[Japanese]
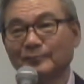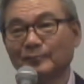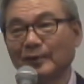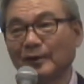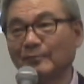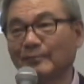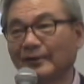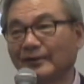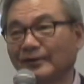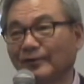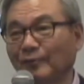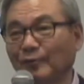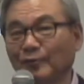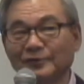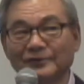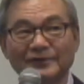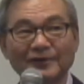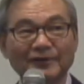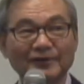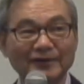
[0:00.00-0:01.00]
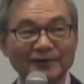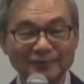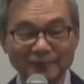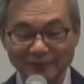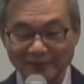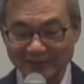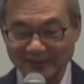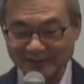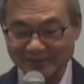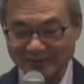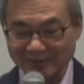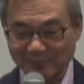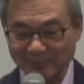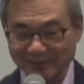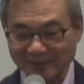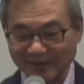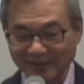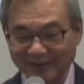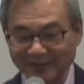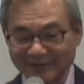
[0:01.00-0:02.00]
まあ、今のは起きてるかどうか確か
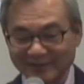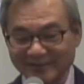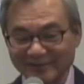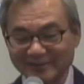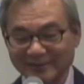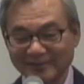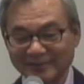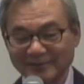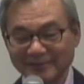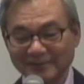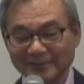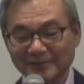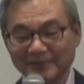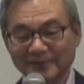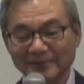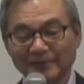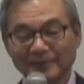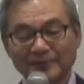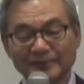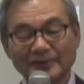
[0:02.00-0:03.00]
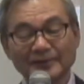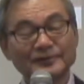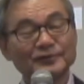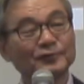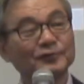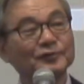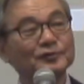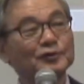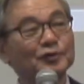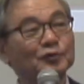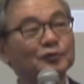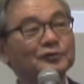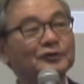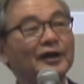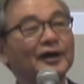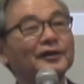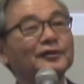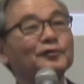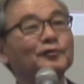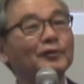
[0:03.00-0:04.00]
めただけですけどでその食
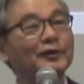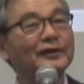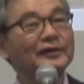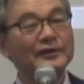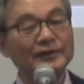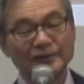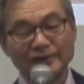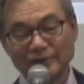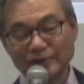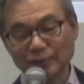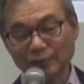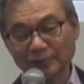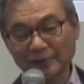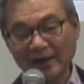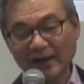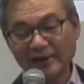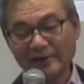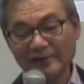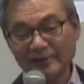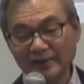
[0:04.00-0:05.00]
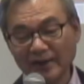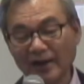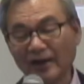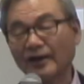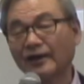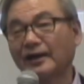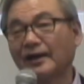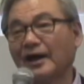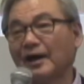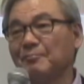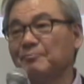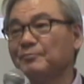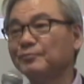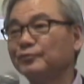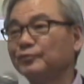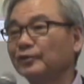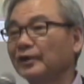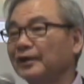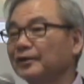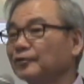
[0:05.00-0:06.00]
台の上に巨大な
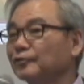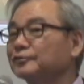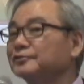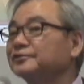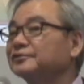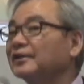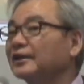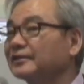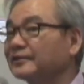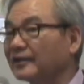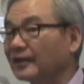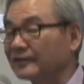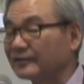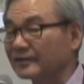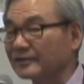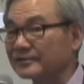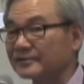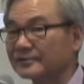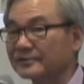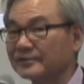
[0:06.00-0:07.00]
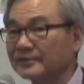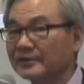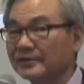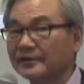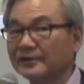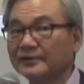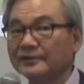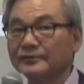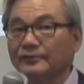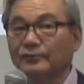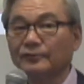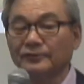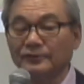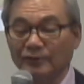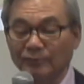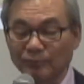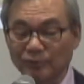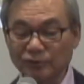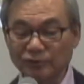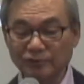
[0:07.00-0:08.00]
ランプが4つあったんですそこ
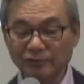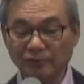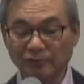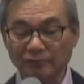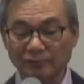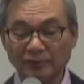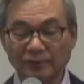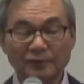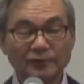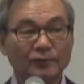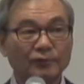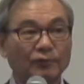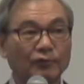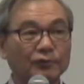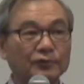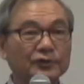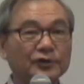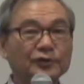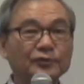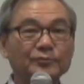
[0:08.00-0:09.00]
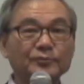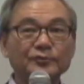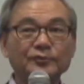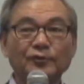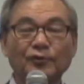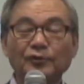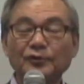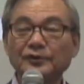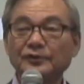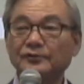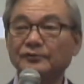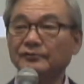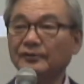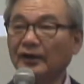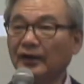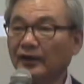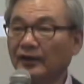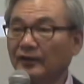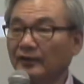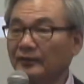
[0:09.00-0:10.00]
にもちろんオリーブオイル
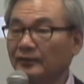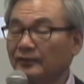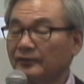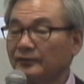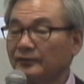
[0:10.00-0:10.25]
が